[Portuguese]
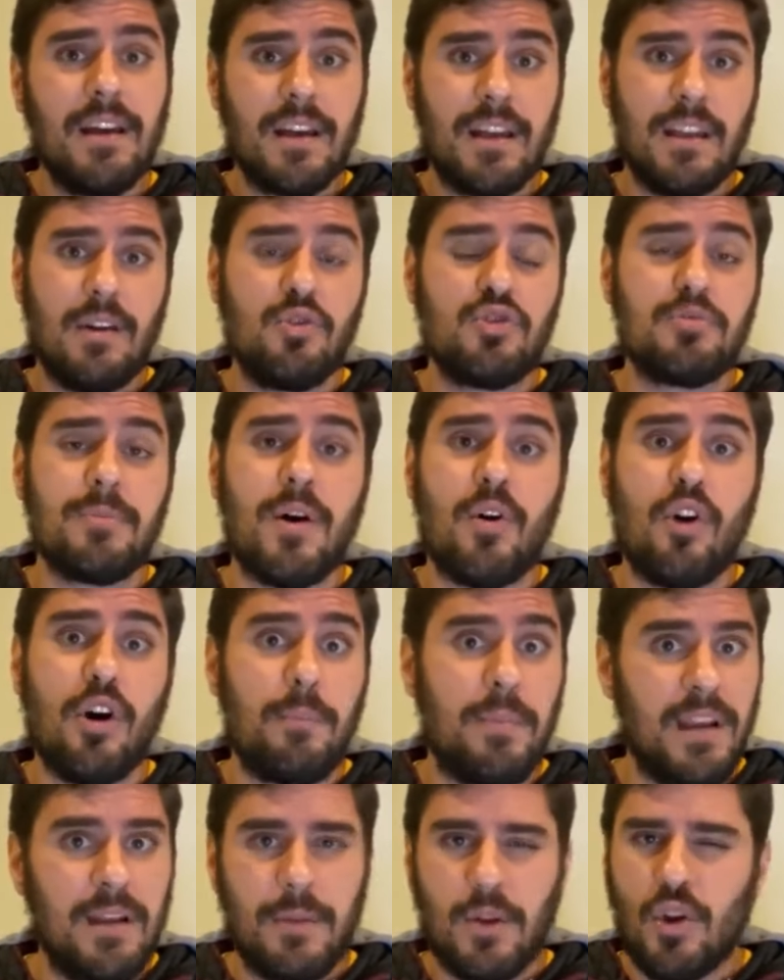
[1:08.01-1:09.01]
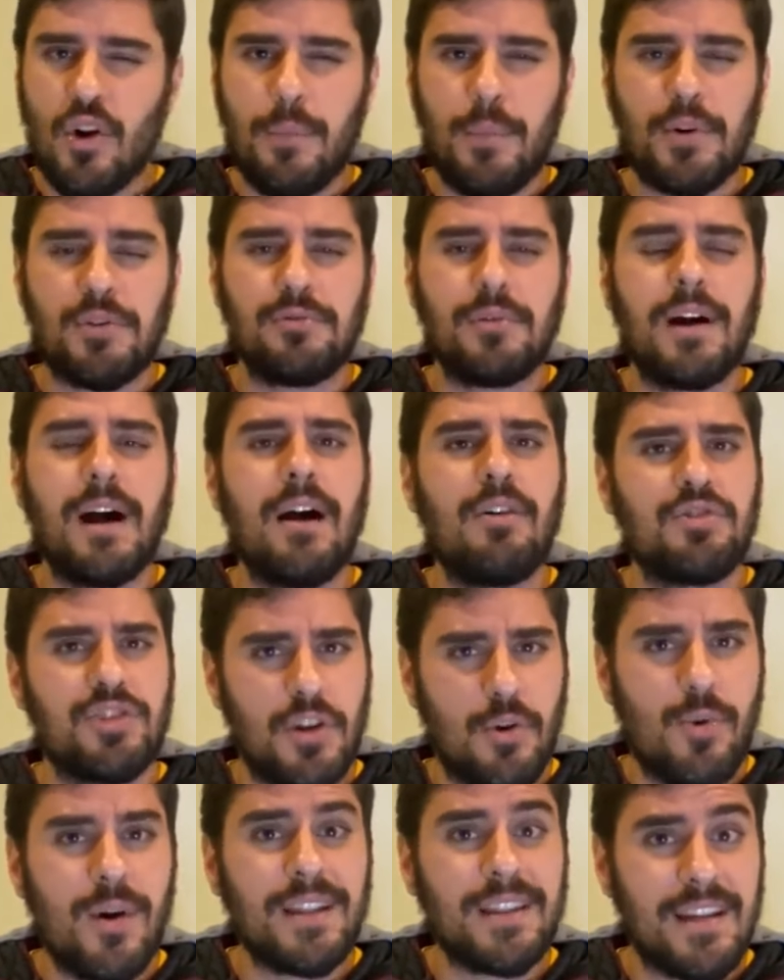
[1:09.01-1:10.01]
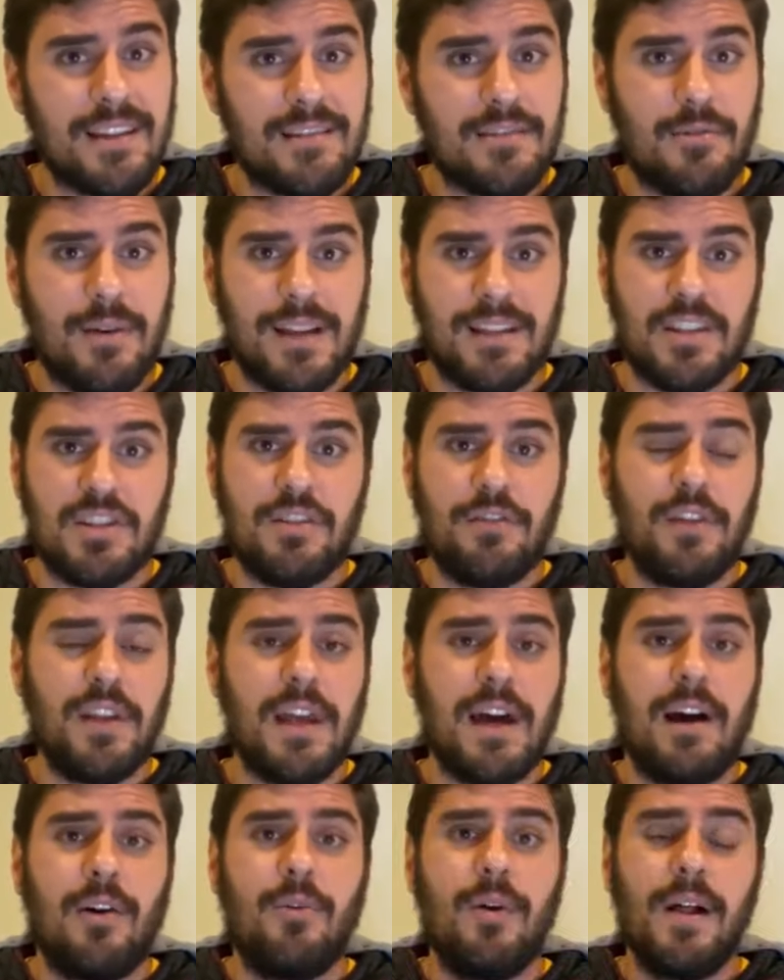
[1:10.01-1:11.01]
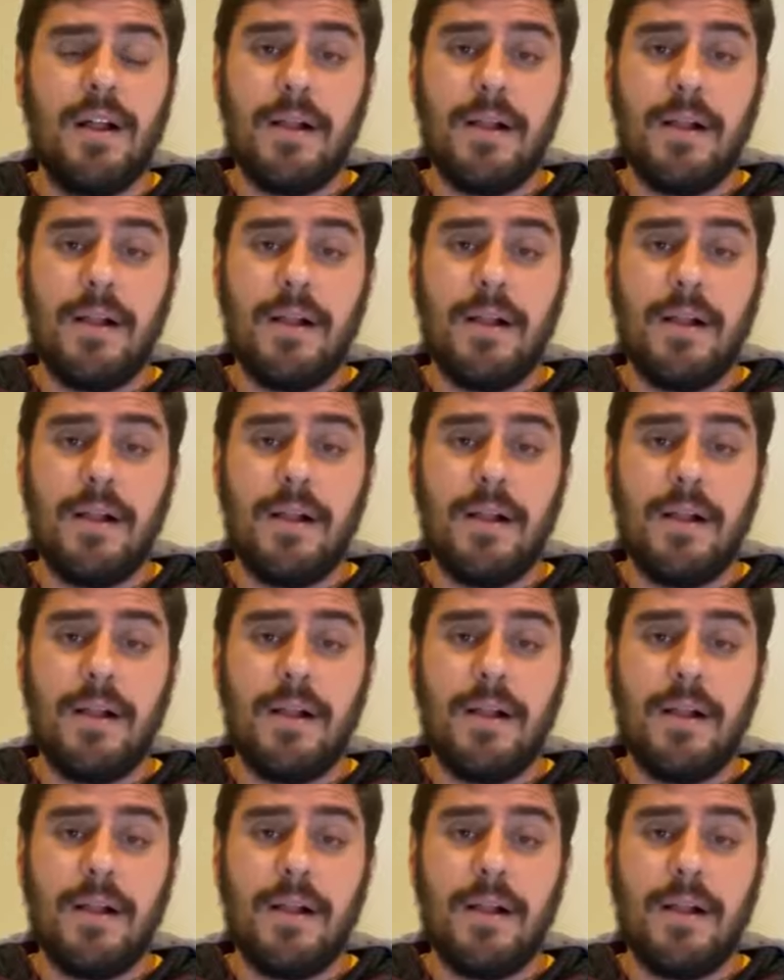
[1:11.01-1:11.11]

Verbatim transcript: que na última Copa eliminou Portugal, chegou até as quartas de final.